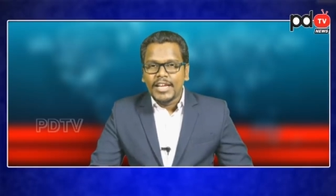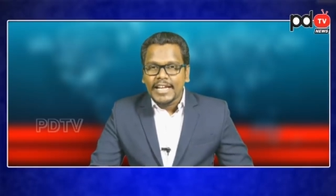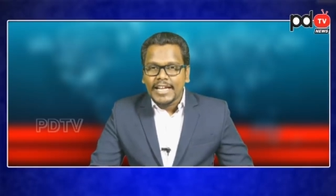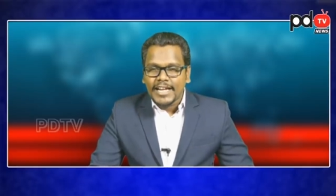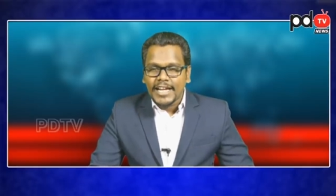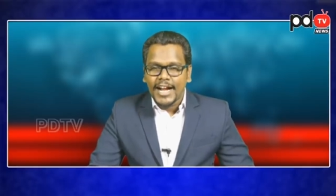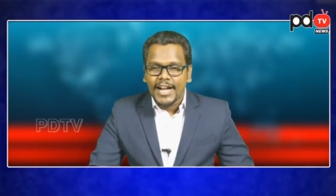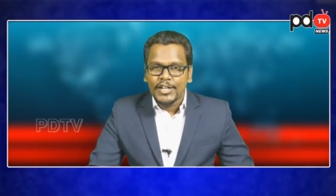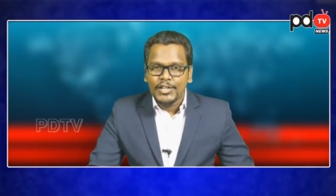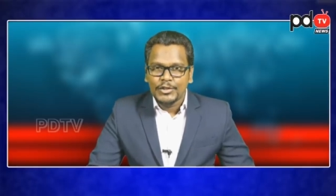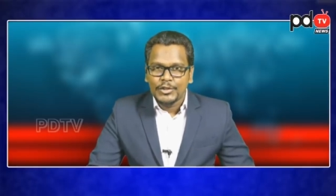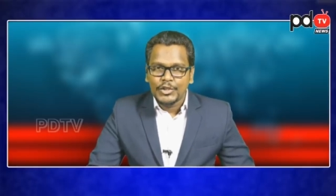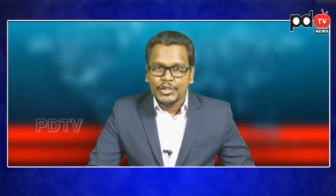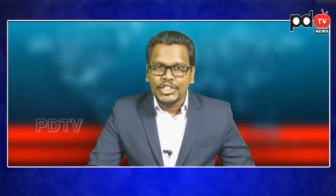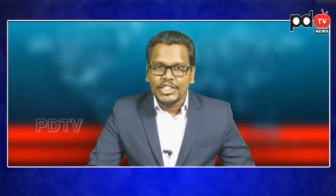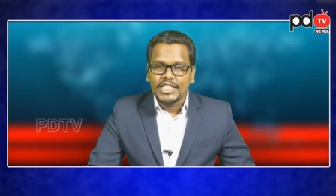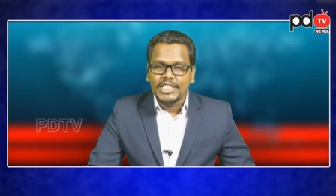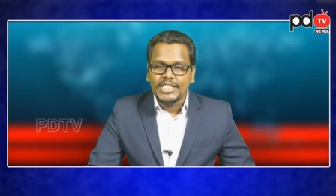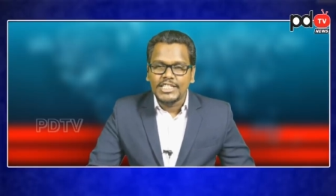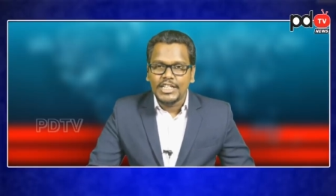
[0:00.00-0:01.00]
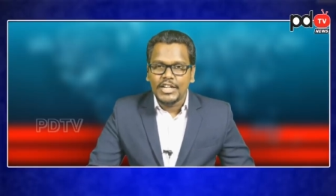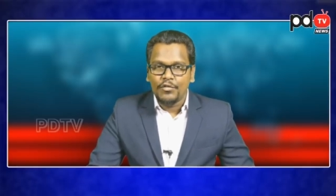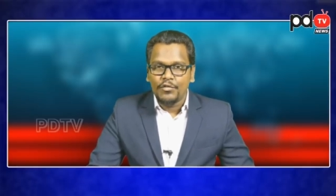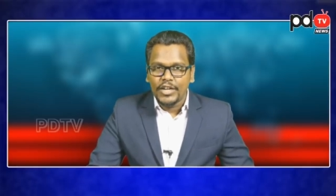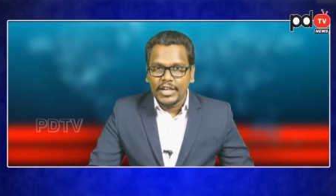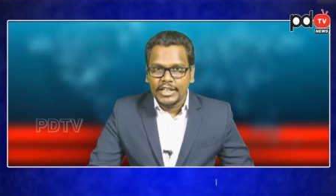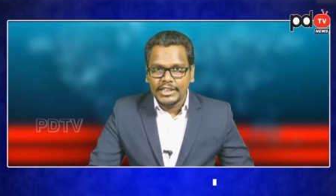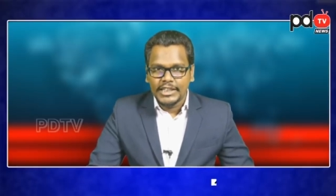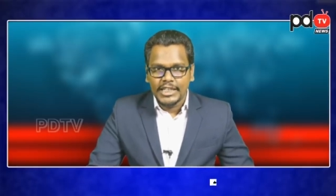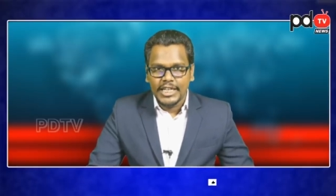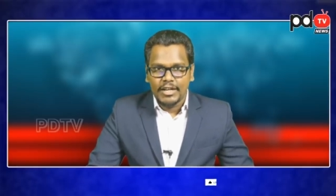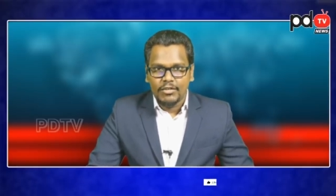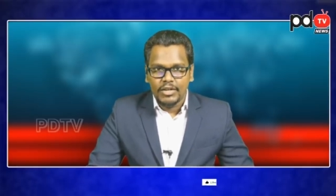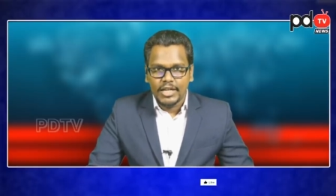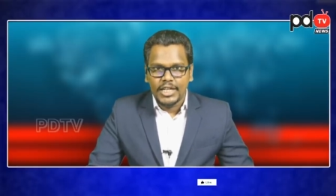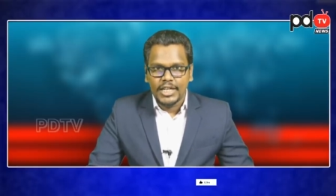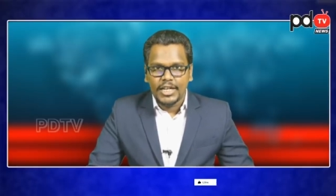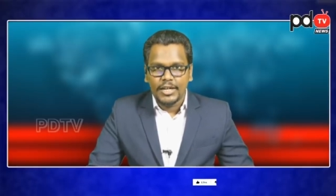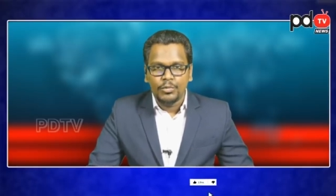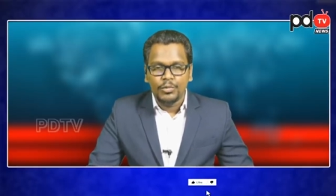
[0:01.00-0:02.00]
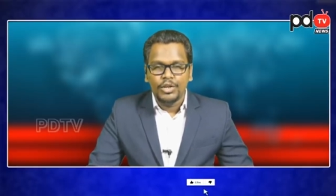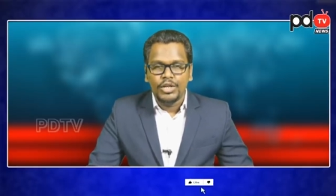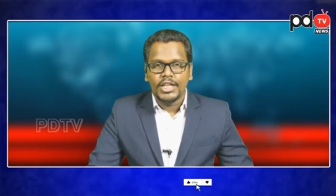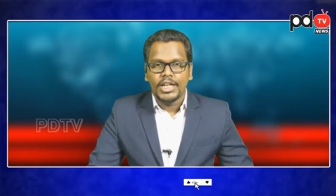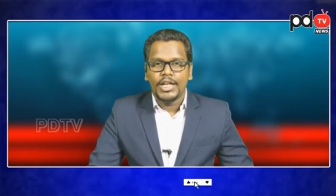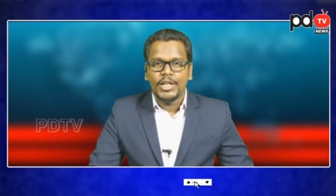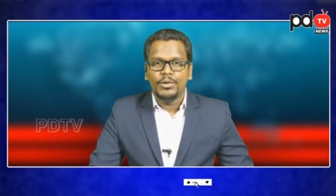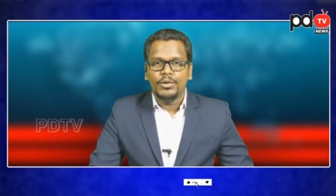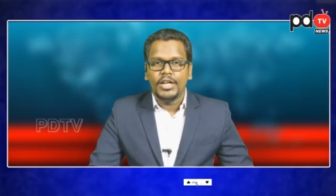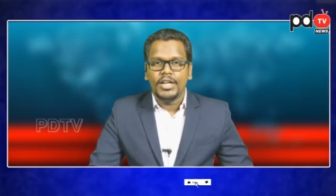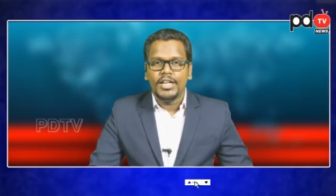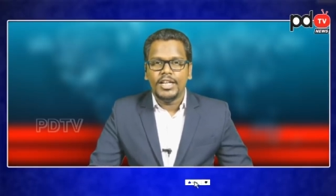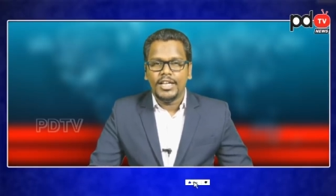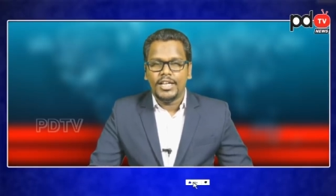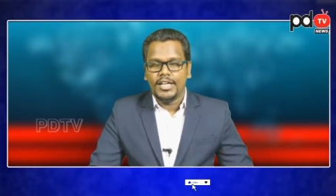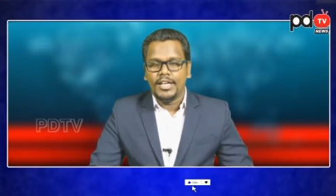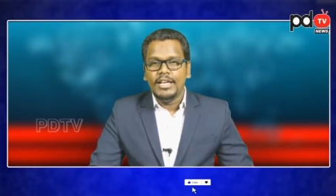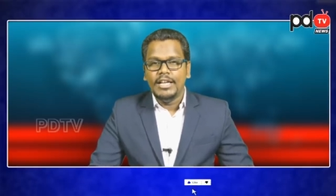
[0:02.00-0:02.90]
రికార్డు సృష్టించిన వ్యక్తి ఎవరైనా ఉన్నారు అంటే